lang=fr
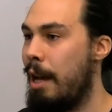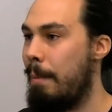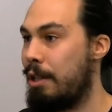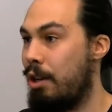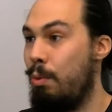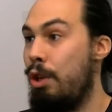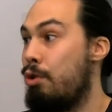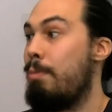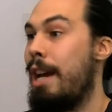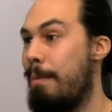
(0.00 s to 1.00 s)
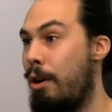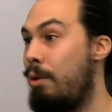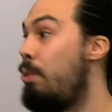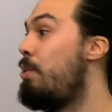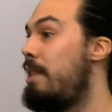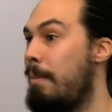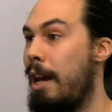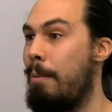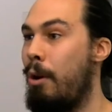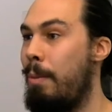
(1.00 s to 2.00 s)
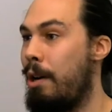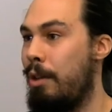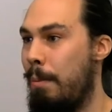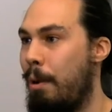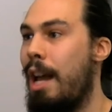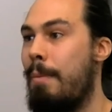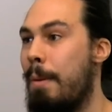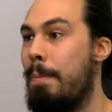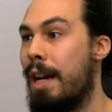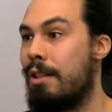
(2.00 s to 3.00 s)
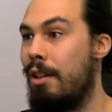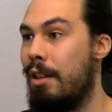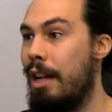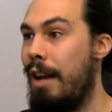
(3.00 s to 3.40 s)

Parce que oui, je suis bien bon ou lui aussi bien bon, mais on n'est pas la même personne.